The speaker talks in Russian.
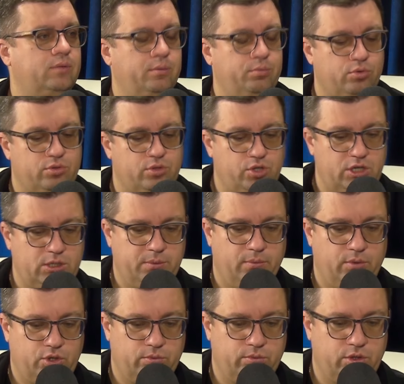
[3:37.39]
да, то есть сейчас, по
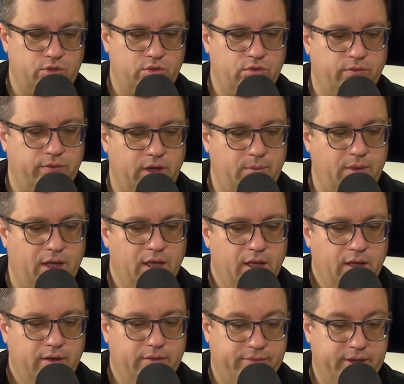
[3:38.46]
большому счету, время
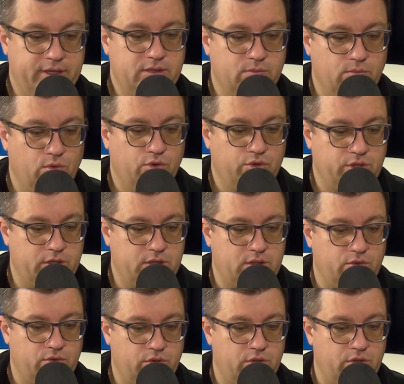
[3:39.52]
возможностей.